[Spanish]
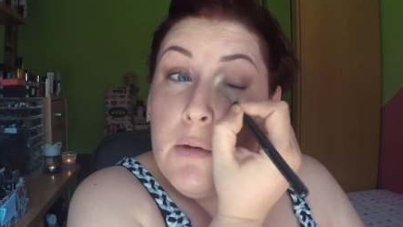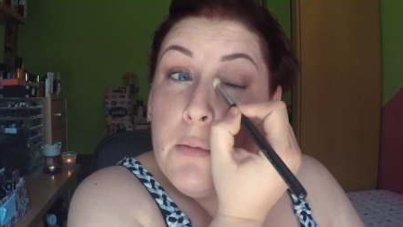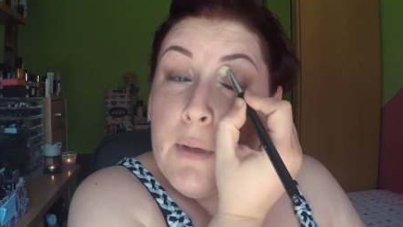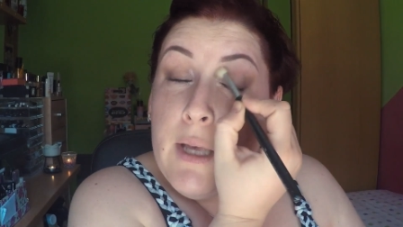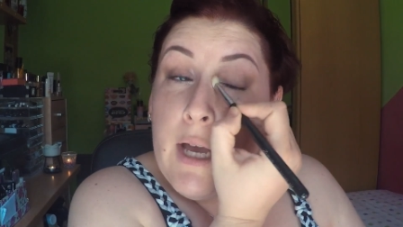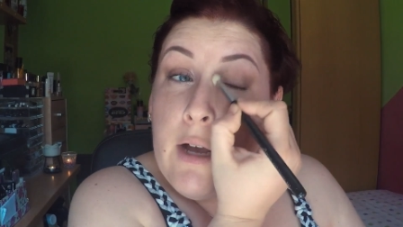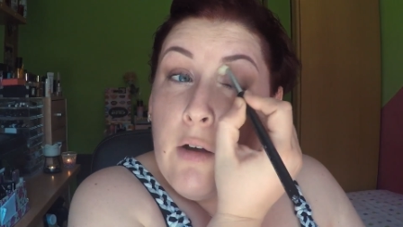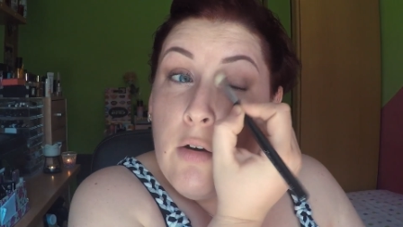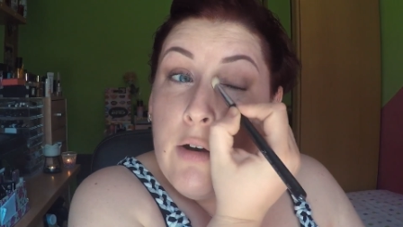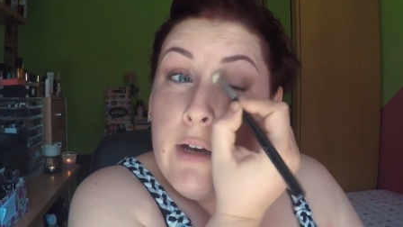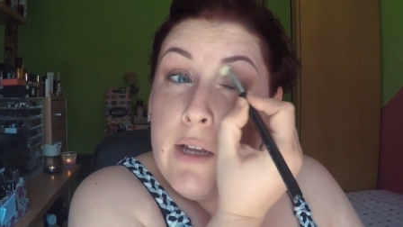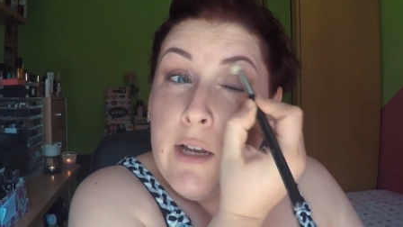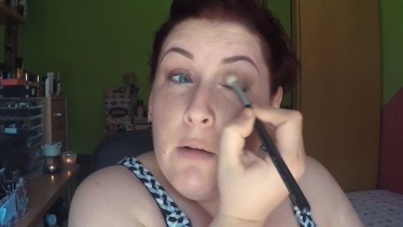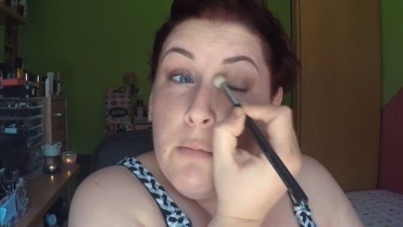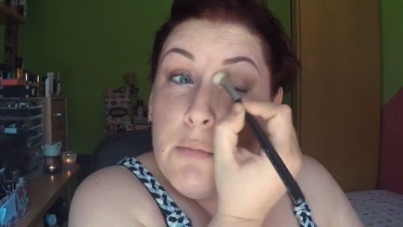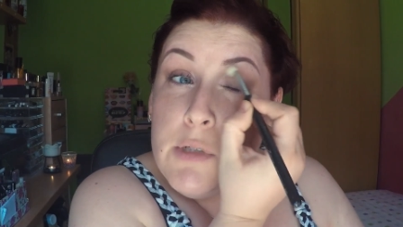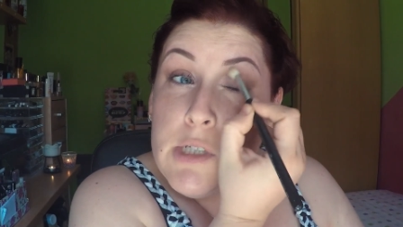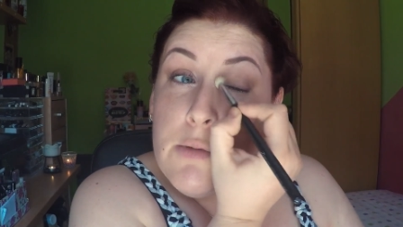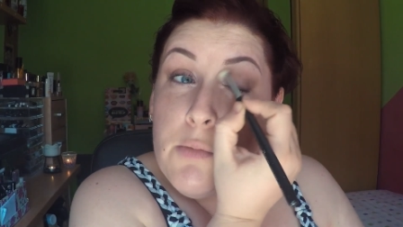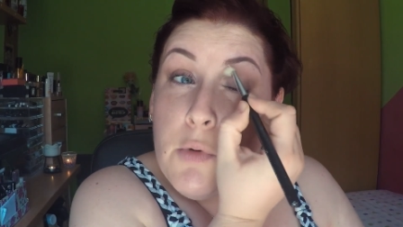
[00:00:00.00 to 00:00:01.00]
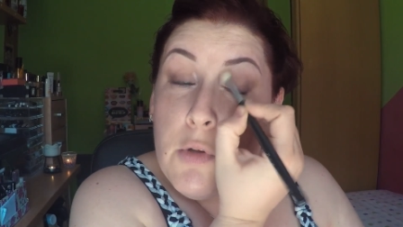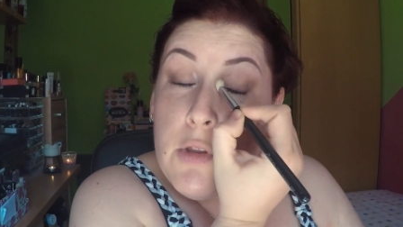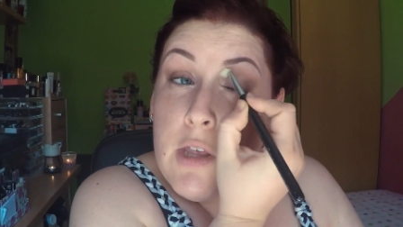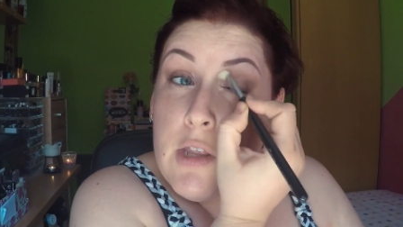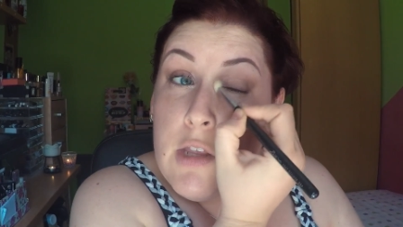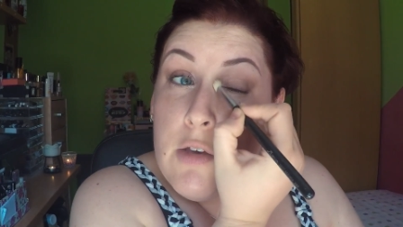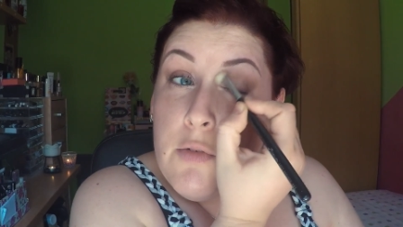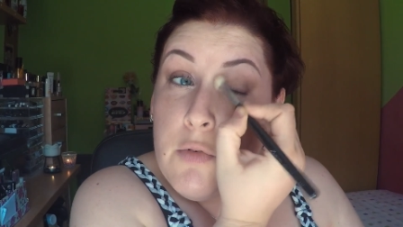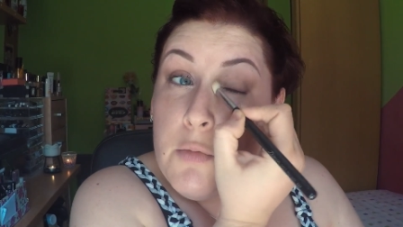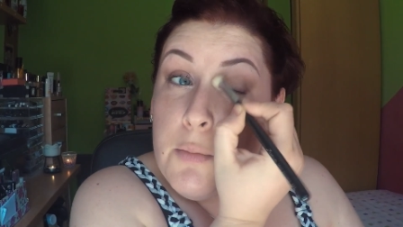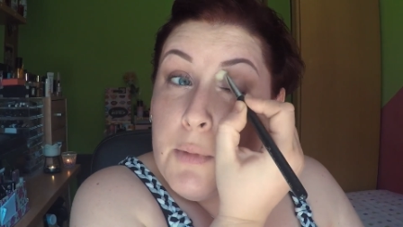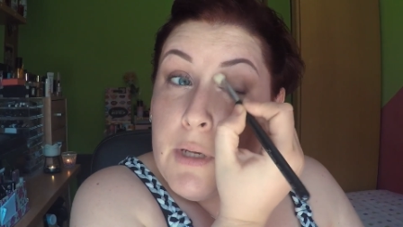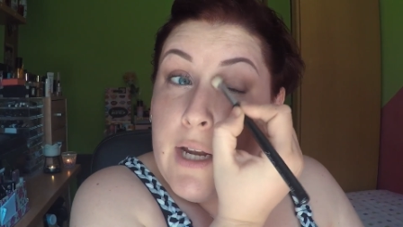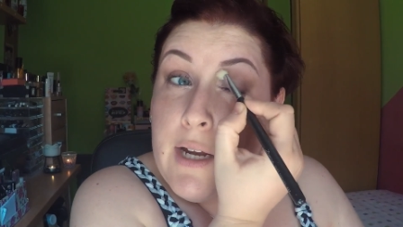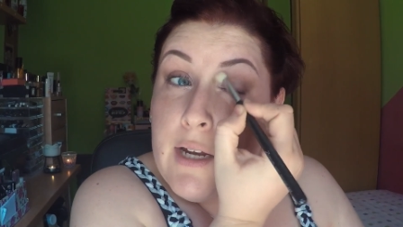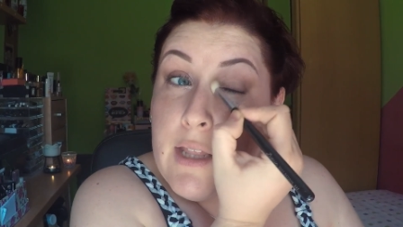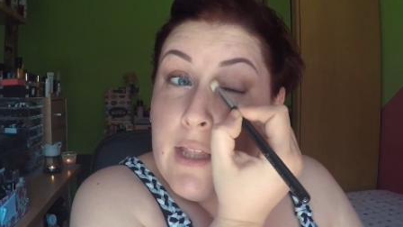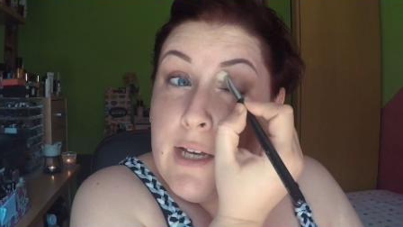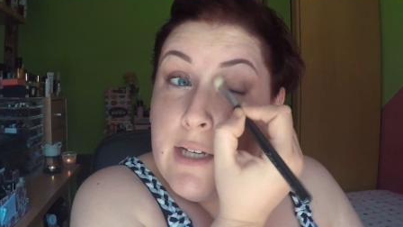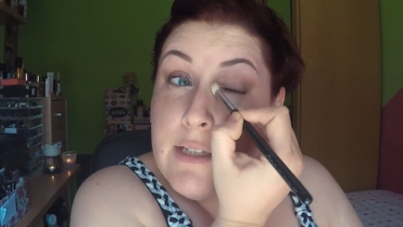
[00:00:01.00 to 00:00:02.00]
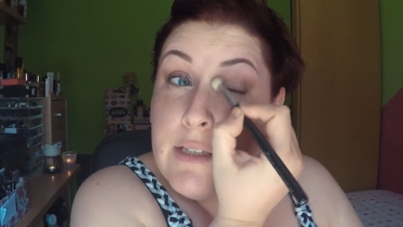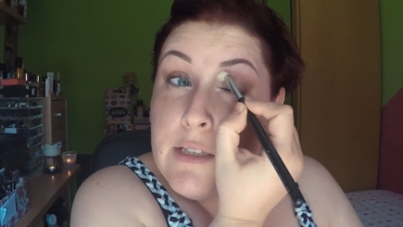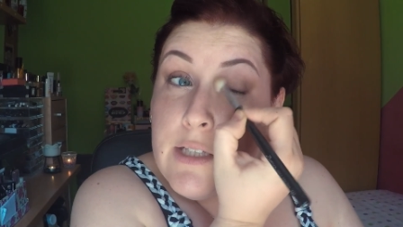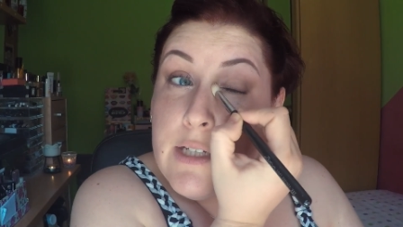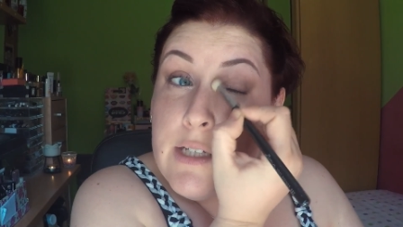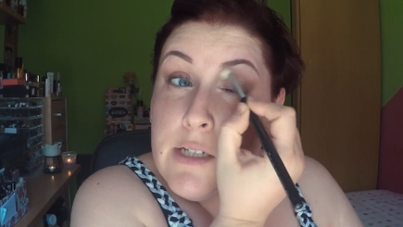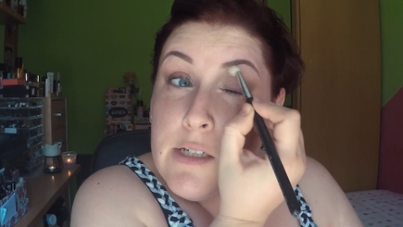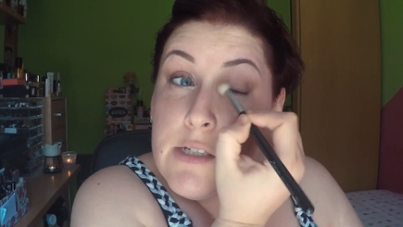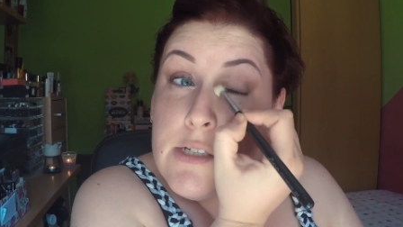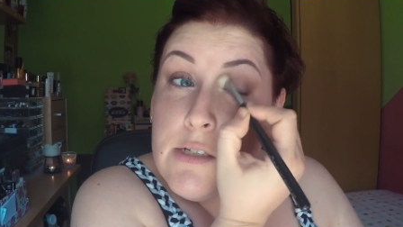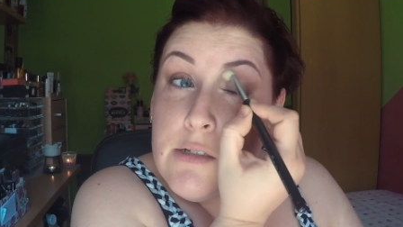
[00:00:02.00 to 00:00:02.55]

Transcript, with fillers: voy a coger el mismo de difuminar de antes